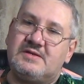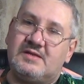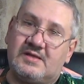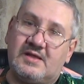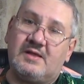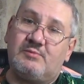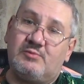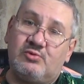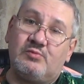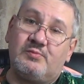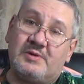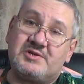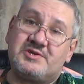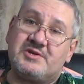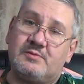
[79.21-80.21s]
Это я имею в виду
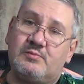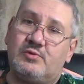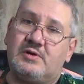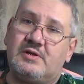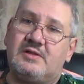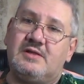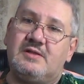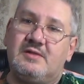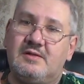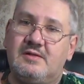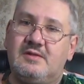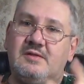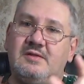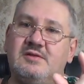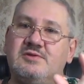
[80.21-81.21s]
больших буратин,
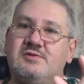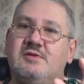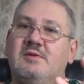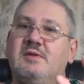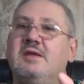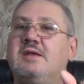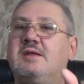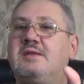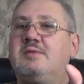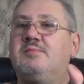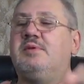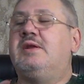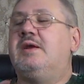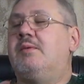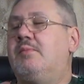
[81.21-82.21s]
не, не
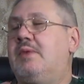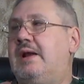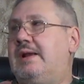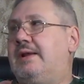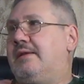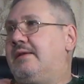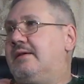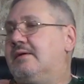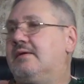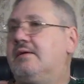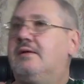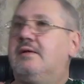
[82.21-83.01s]
беря маленьких.